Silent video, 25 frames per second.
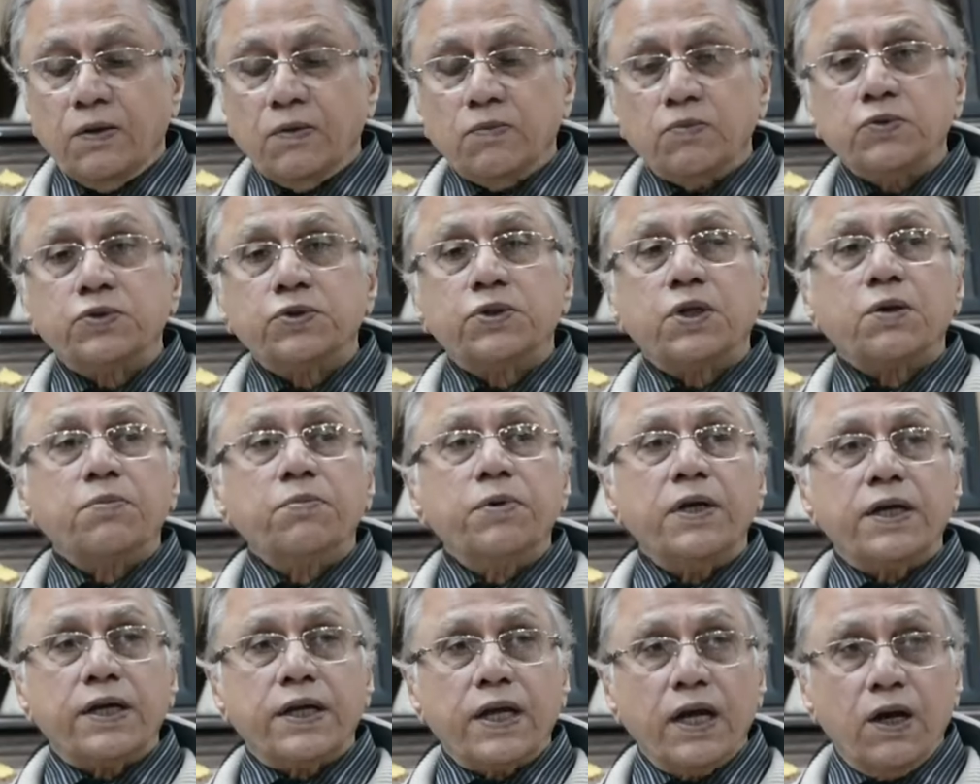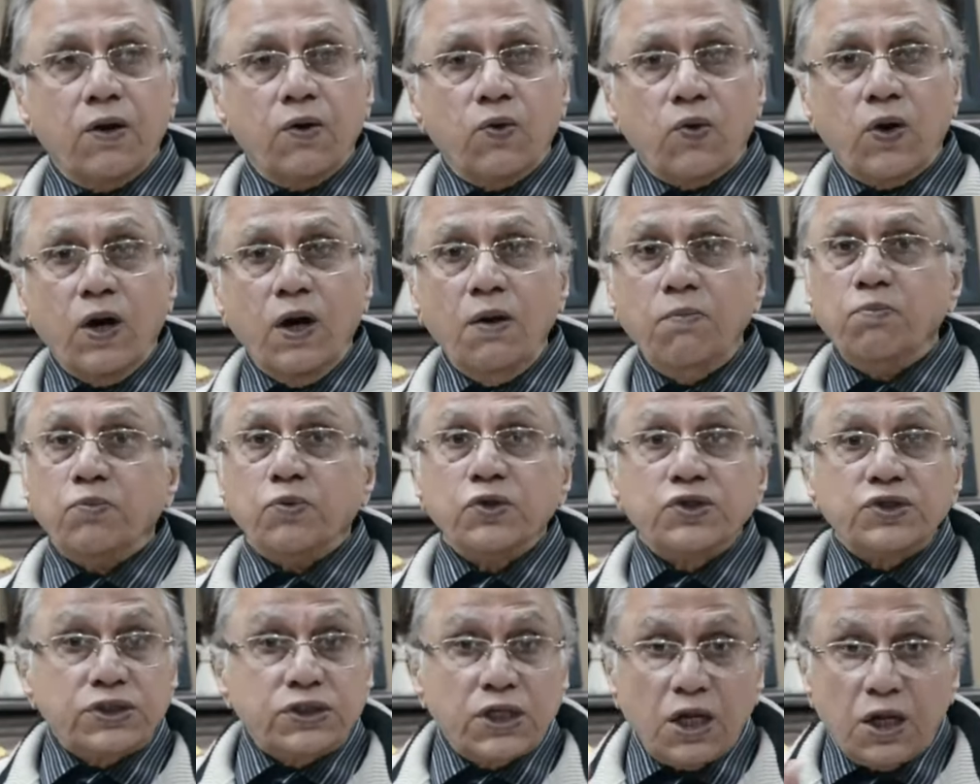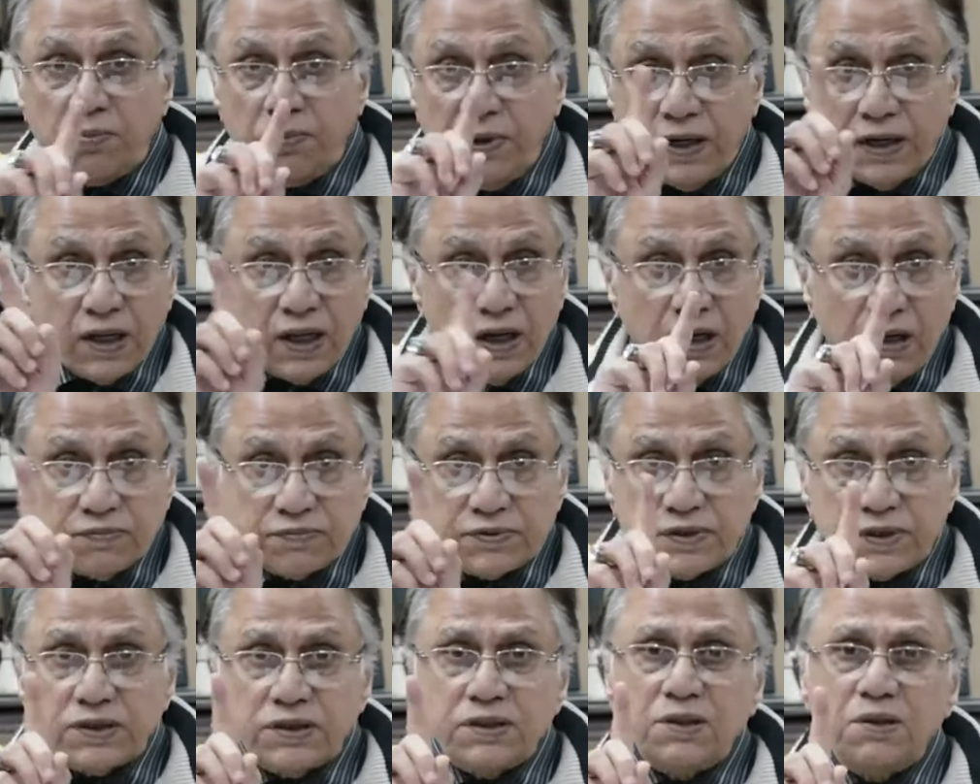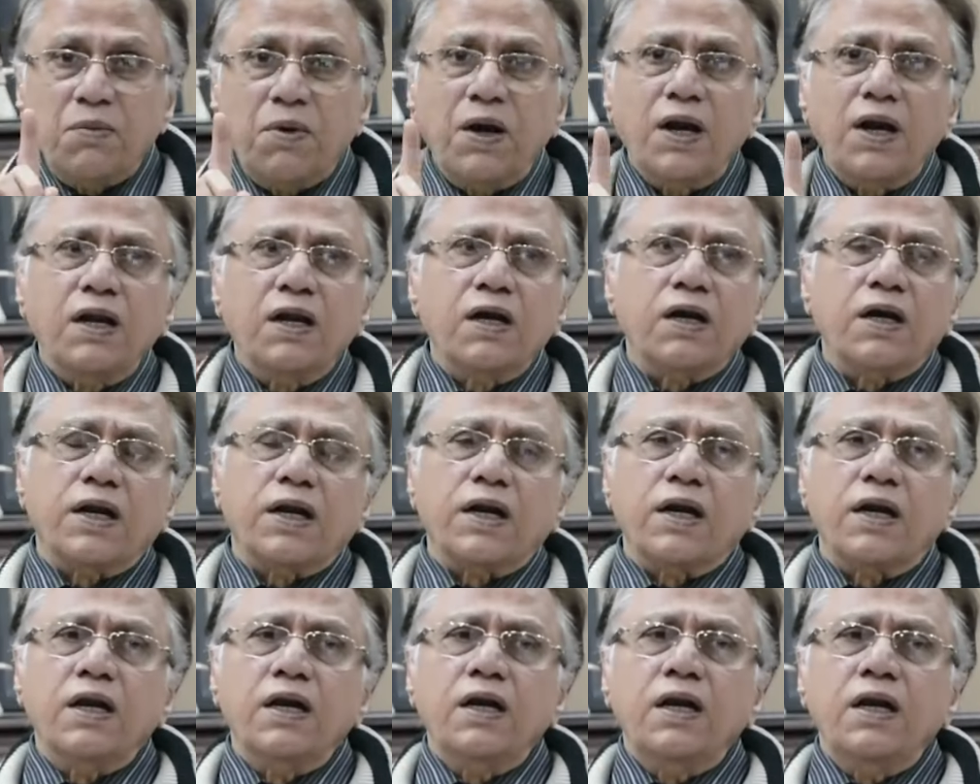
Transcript: मुस्तबिल क्या होगा मुस्तबिल का लफ्ज़ इस्तेमाल ना करें